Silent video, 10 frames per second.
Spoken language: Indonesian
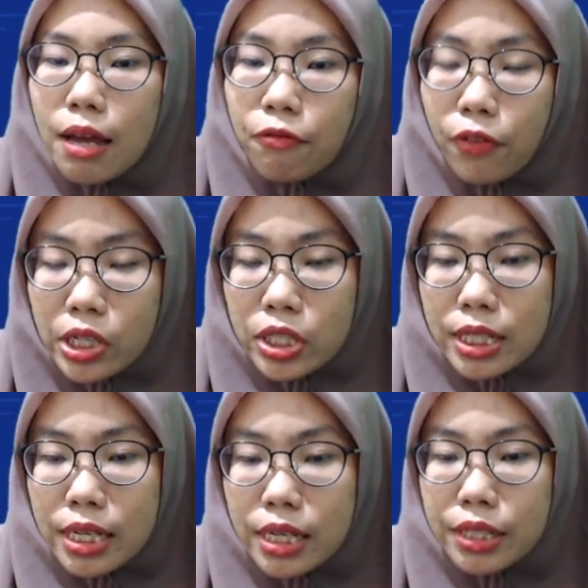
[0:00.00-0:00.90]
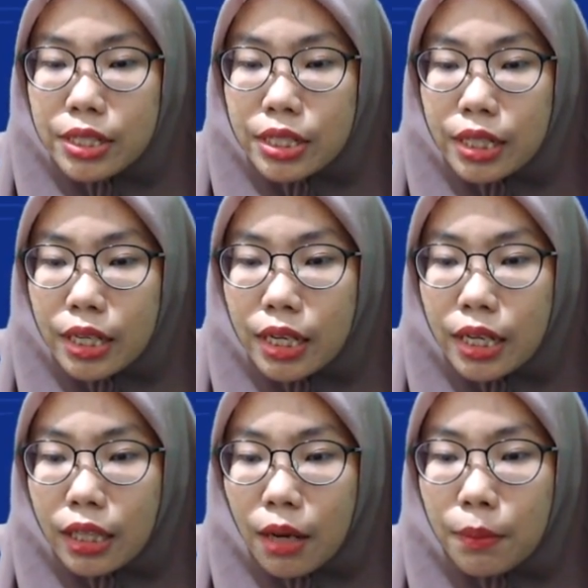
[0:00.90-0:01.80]
Firstly, di sini
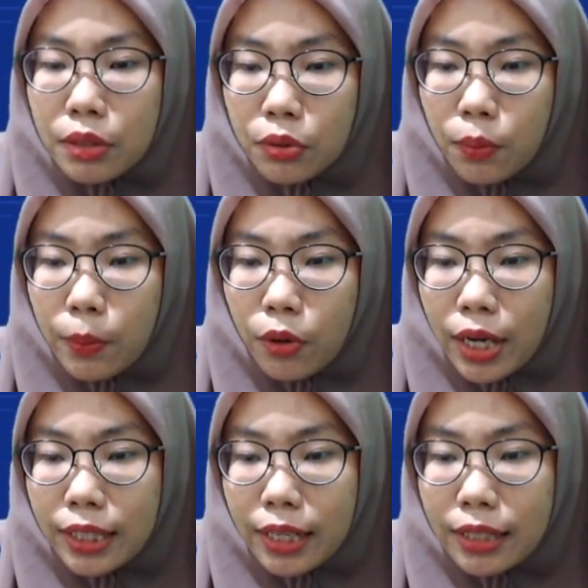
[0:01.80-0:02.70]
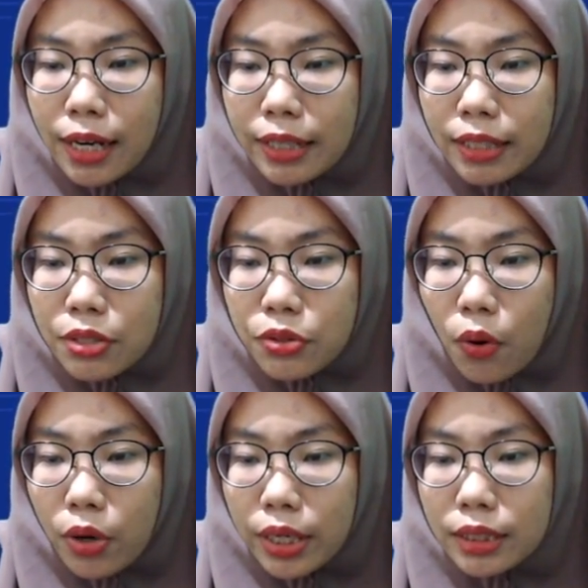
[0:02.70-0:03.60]
kita menemukan kata-kata
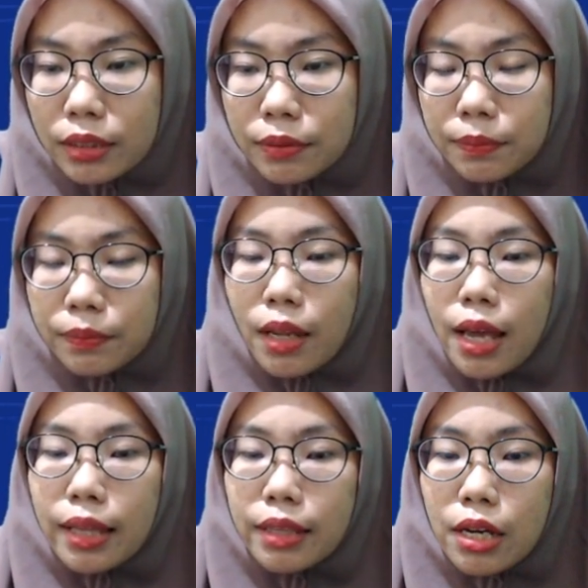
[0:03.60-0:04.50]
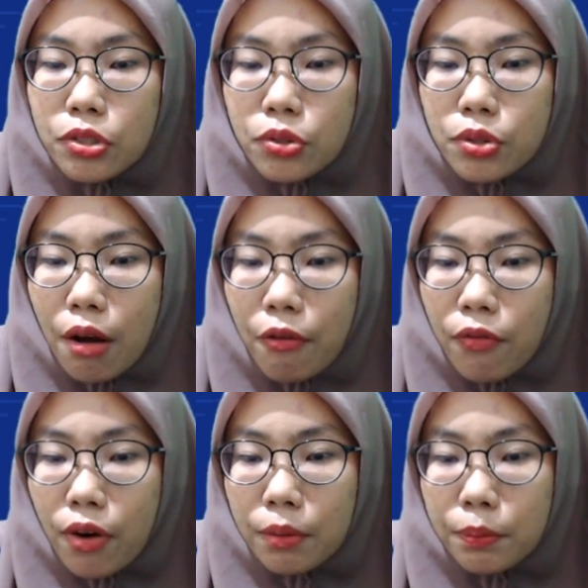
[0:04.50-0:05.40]
soil dan juga
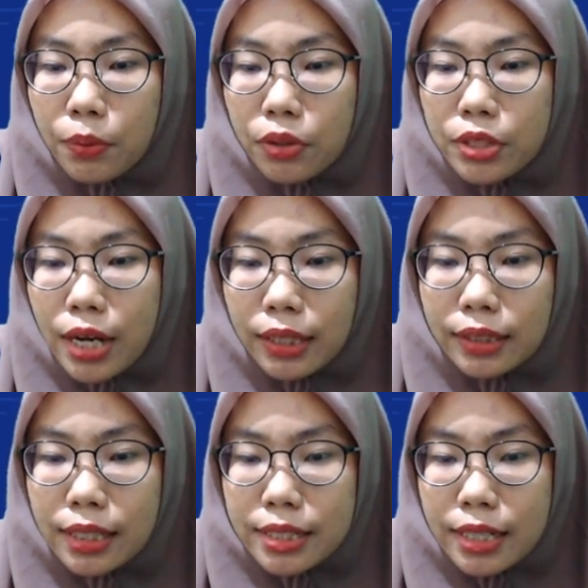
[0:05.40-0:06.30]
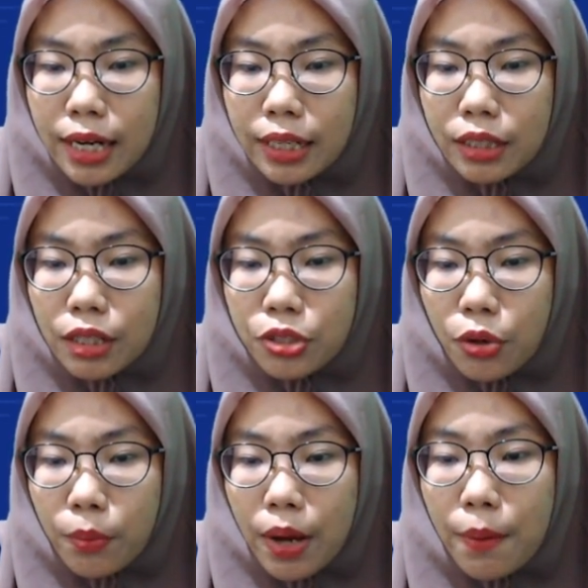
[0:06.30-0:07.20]
farm product. Nah, sekarang kita
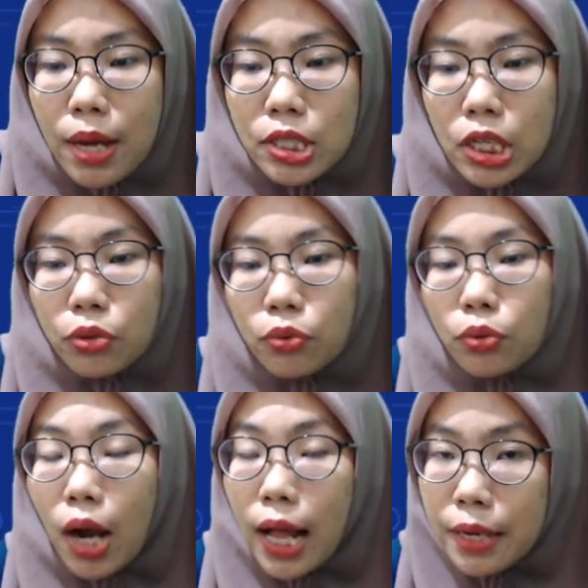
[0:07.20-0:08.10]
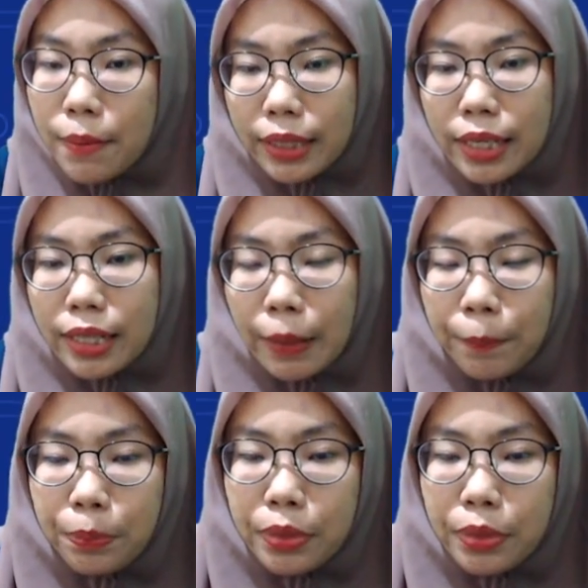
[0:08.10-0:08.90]
coba baca dulu kalimat ini.